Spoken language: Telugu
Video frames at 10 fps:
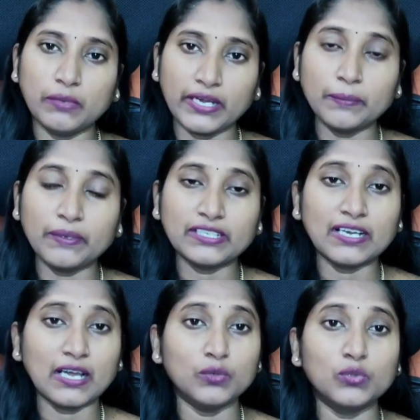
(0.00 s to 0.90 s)

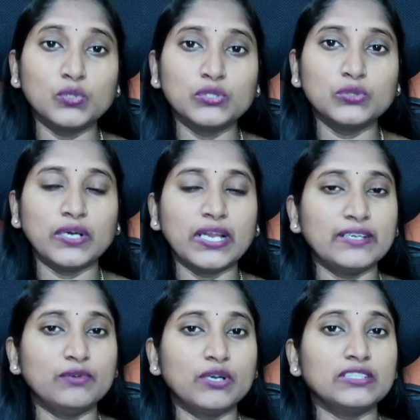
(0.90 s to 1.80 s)
భార్యాభర్తలు కలవకూడదు
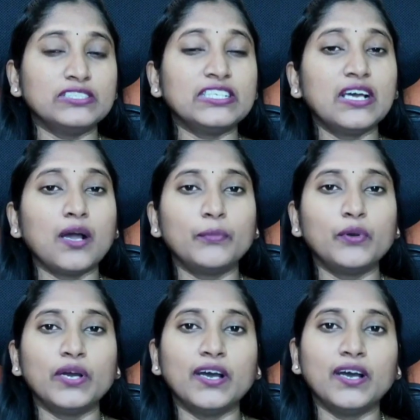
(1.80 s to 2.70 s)
అనే ఒక చిన్న
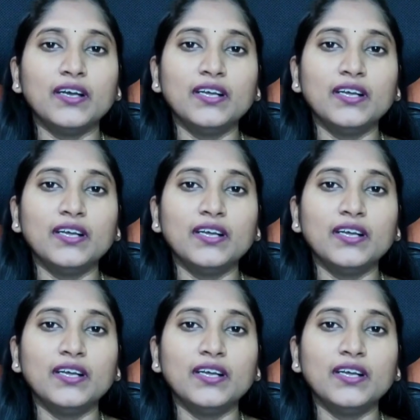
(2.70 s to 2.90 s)
అపోహ